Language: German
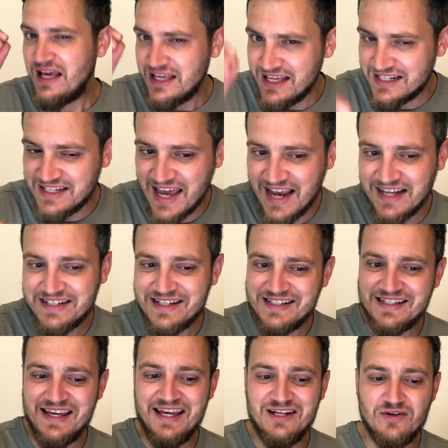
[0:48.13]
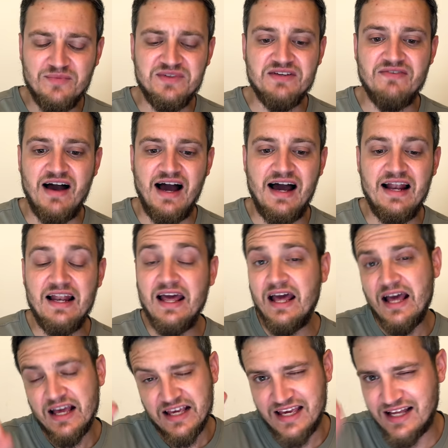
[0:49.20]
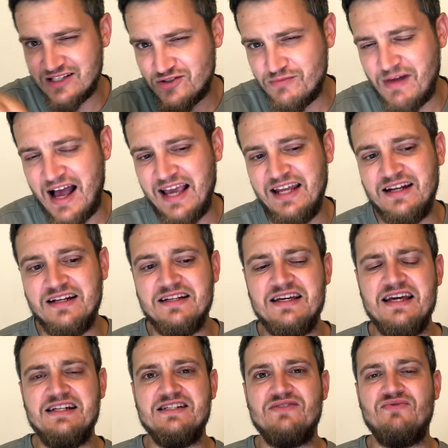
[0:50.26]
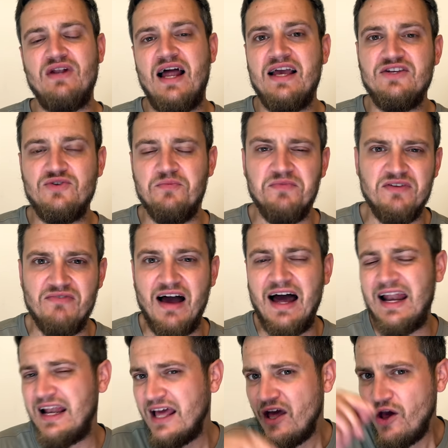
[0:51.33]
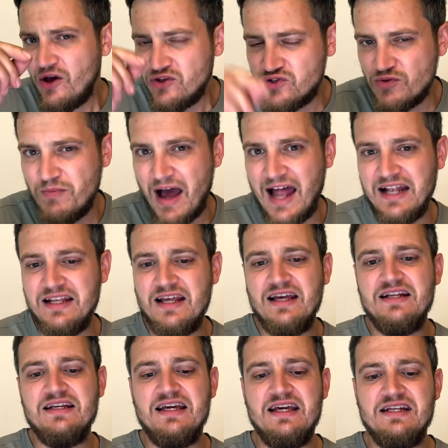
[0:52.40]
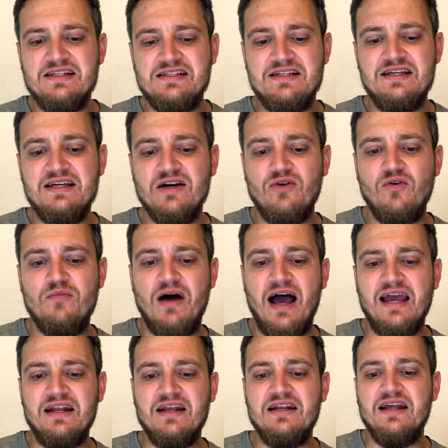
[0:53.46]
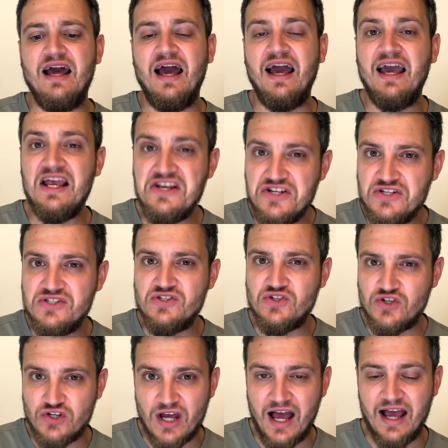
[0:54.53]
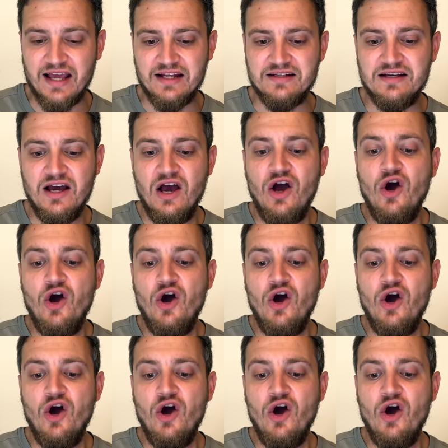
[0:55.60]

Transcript: Ihr denkt, es geht um die Wahl. Ja, zum einen geht es vielleicht um die Wahl, zum anderen geht es hier um einen Rechtsstreit.